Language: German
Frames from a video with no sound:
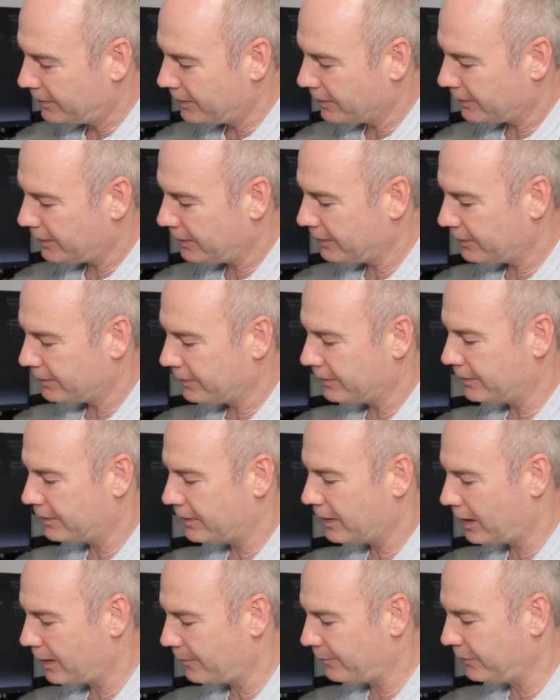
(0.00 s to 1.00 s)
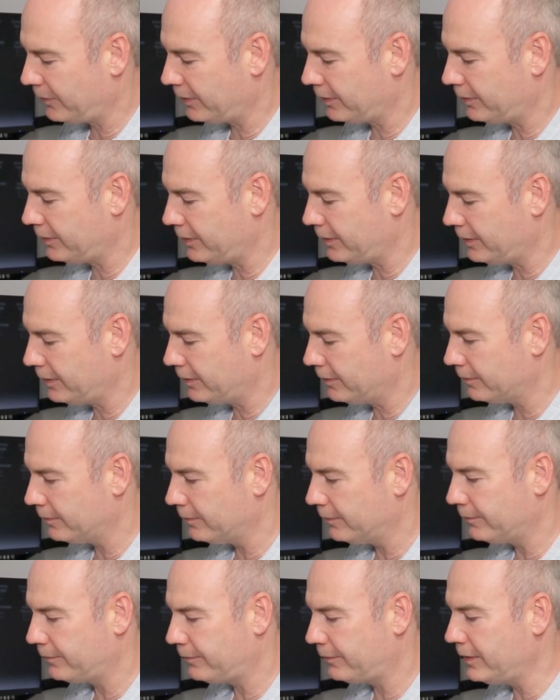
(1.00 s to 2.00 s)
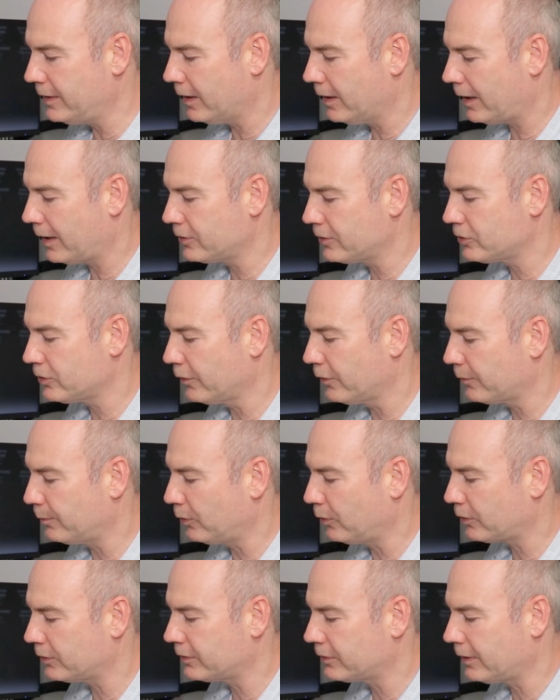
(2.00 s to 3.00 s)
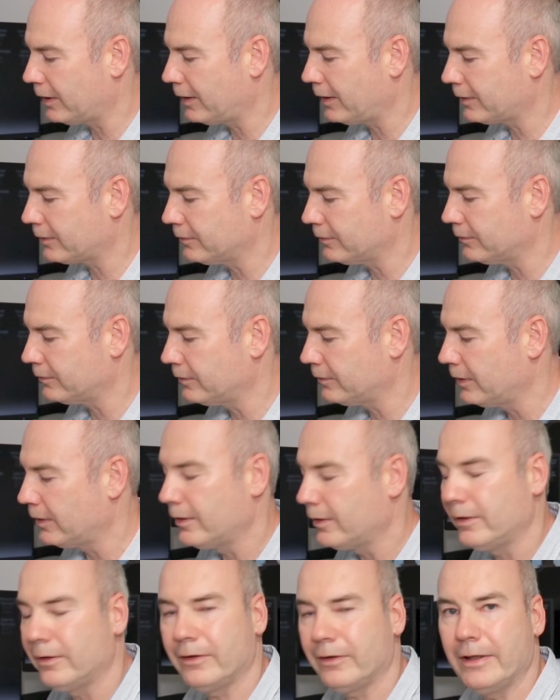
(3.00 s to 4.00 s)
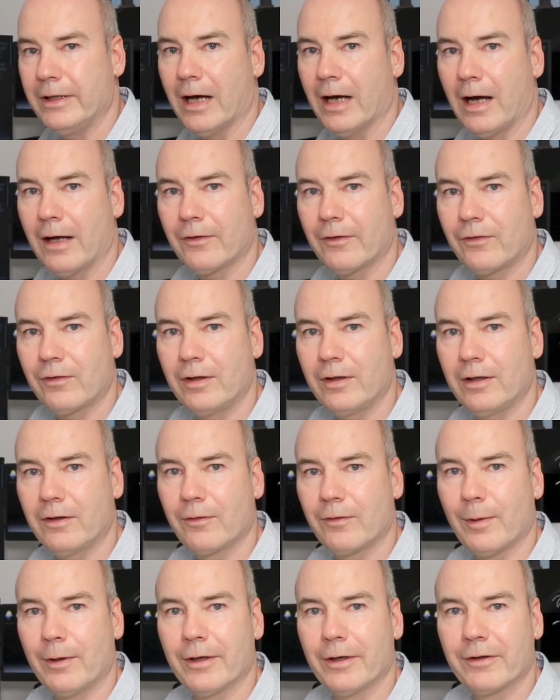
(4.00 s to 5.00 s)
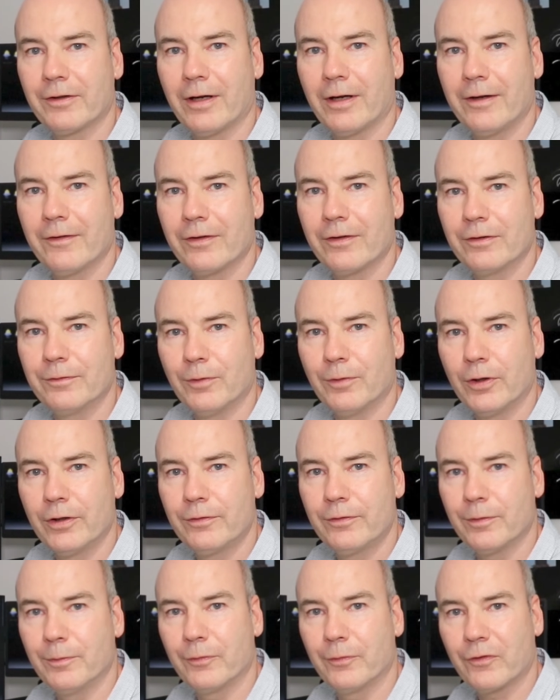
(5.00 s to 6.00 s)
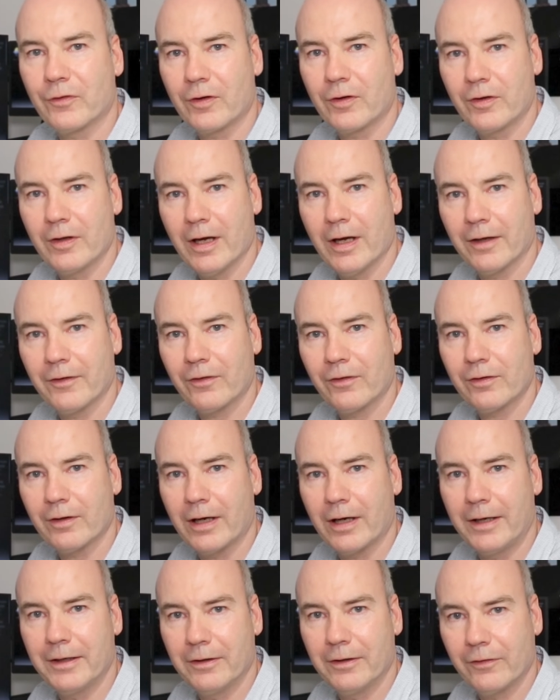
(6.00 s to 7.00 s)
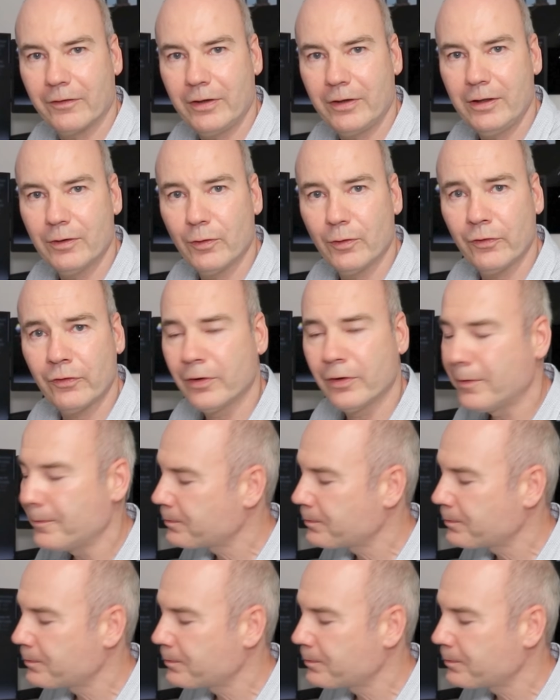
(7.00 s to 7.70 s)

Hier hinten haben wir die vier Anschlussmöglichkeiten, die AC 230 Volt, 50 Hertz, reines Sinus.